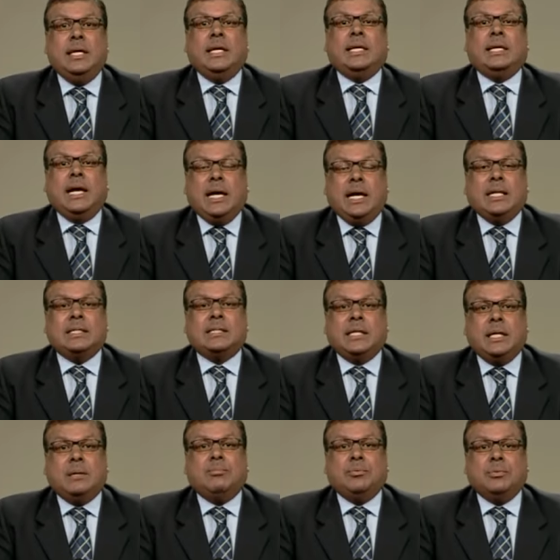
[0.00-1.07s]
Et
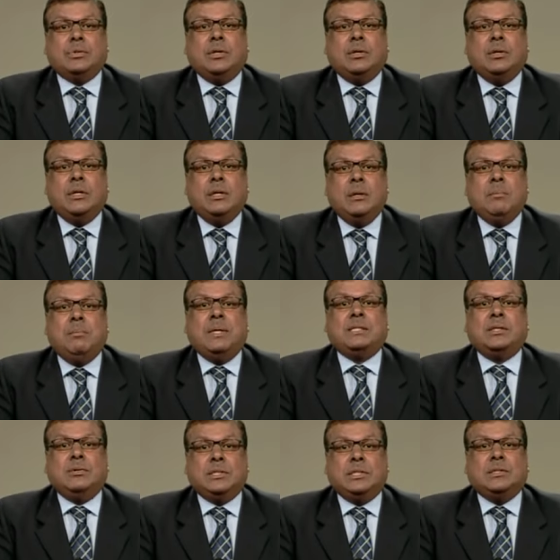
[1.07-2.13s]
45%
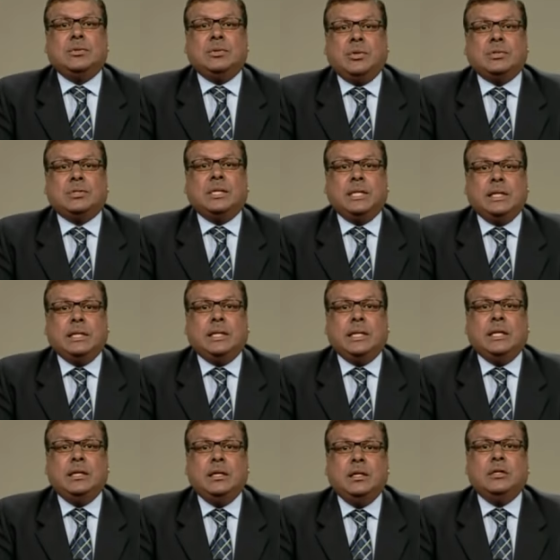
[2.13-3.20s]
passent en
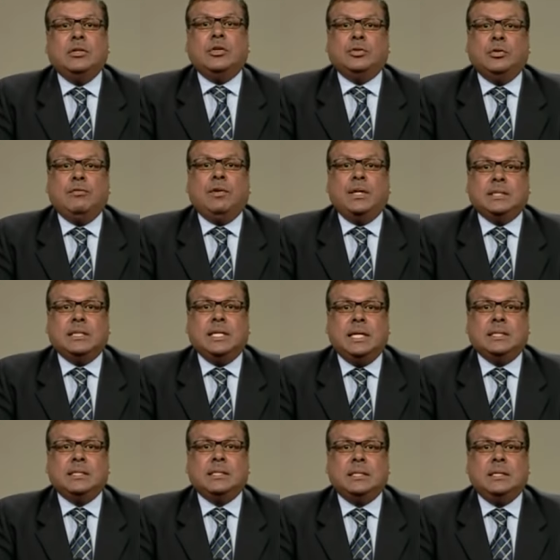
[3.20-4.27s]
sécurité dans notre
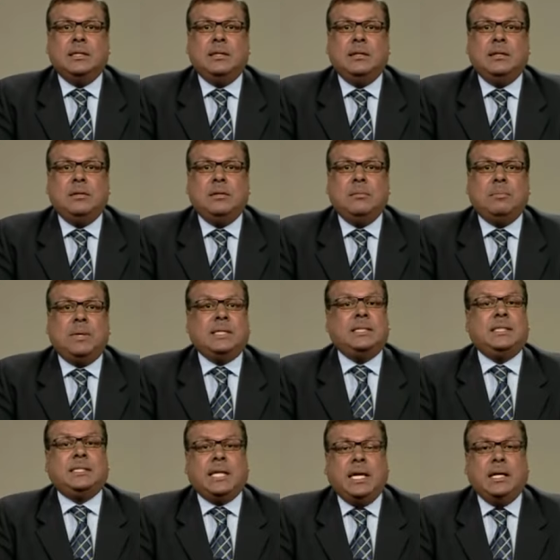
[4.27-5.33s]
voisinage. Pas
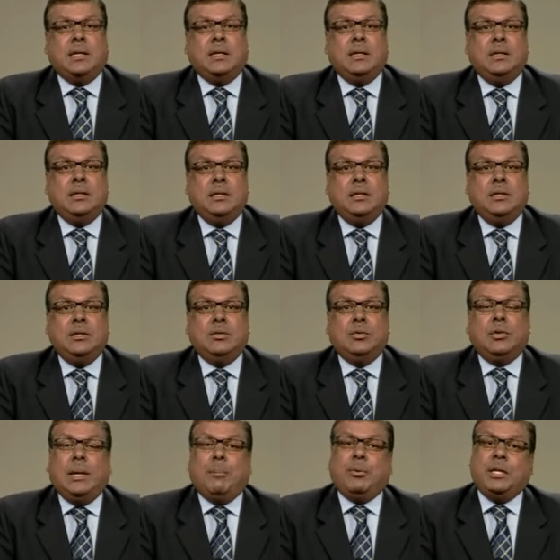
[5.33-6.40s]
ça.
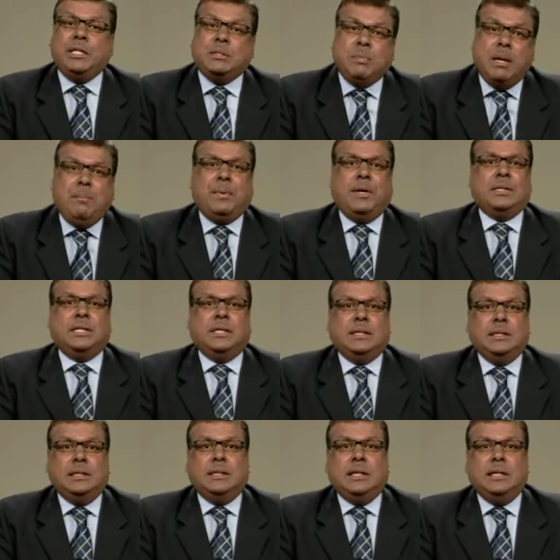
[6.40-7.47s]
Nous, la police, même pas en
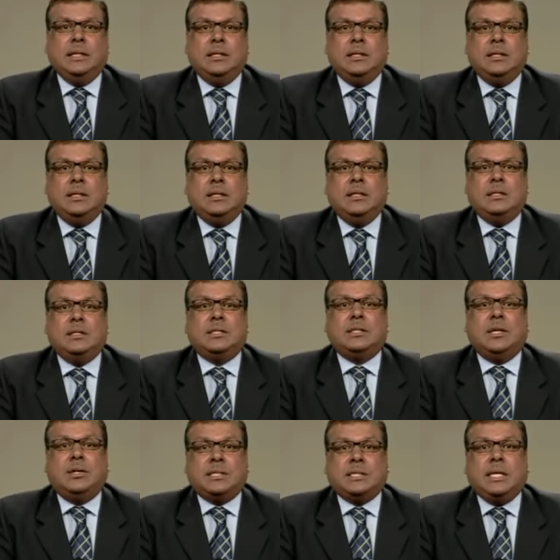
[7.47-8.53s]
sécurité.
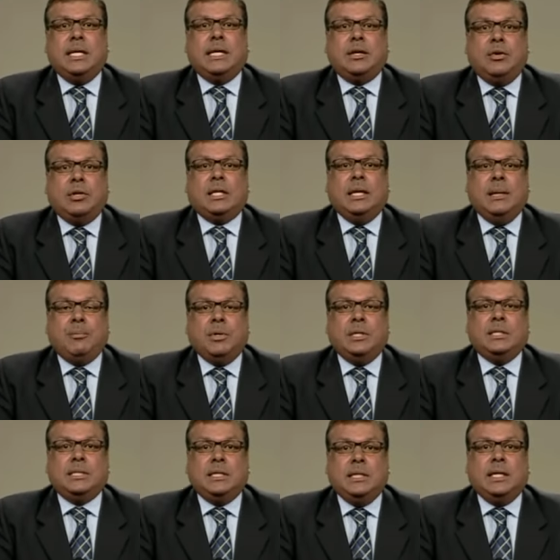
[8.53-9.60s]
150 la
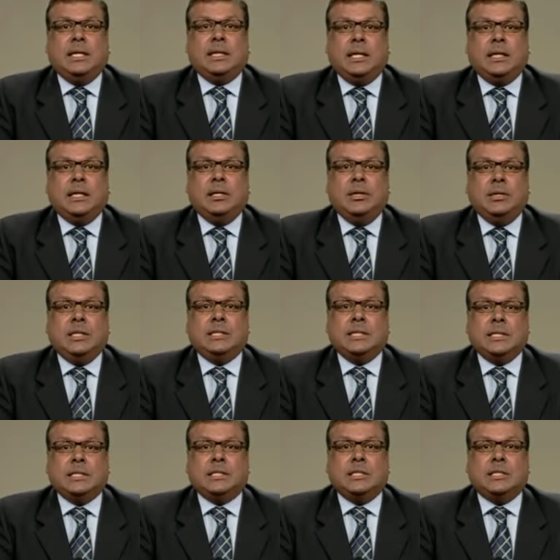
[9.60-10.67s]
police inattaquée dans
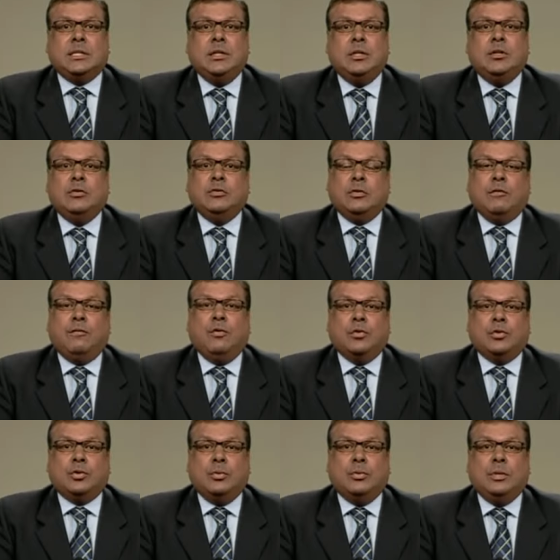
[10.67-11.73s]
l'exercice de notre
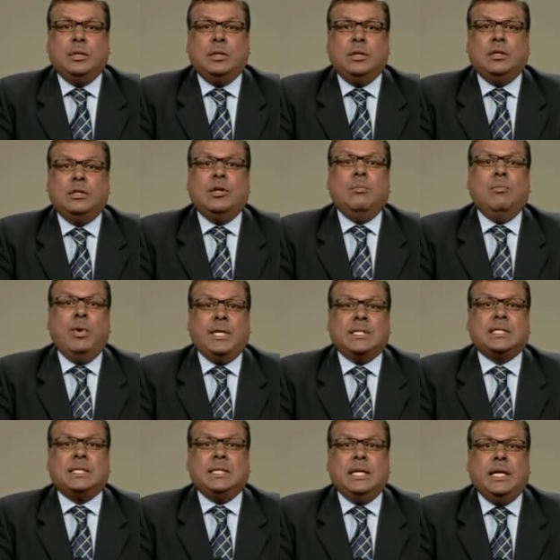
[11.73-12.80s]
fonction dans moins
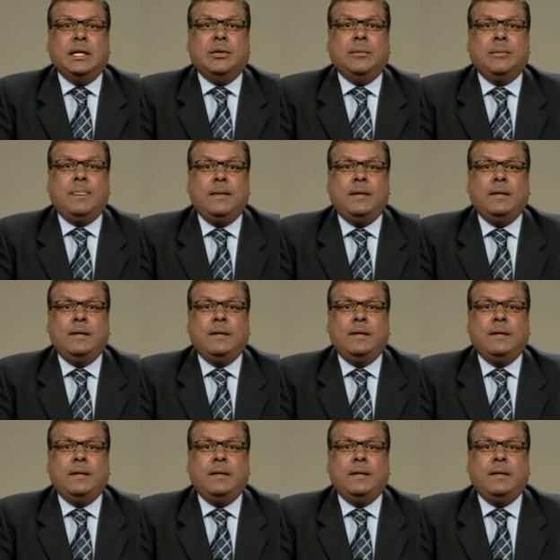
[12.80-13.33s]
qui y non.